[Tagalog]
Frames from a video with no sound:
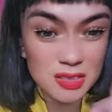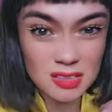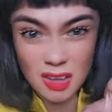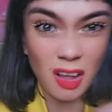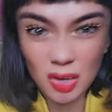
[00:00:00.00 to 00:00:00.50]
Tapos
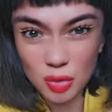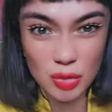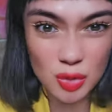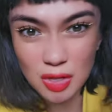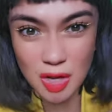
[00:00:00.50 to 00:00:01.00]

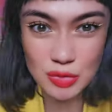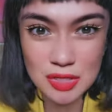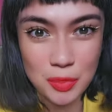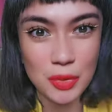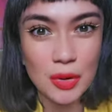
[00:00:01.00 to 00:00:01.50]
ginaganong-ganon nila yung
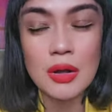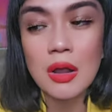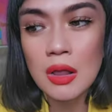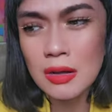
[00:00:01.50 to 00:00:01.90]
zipper.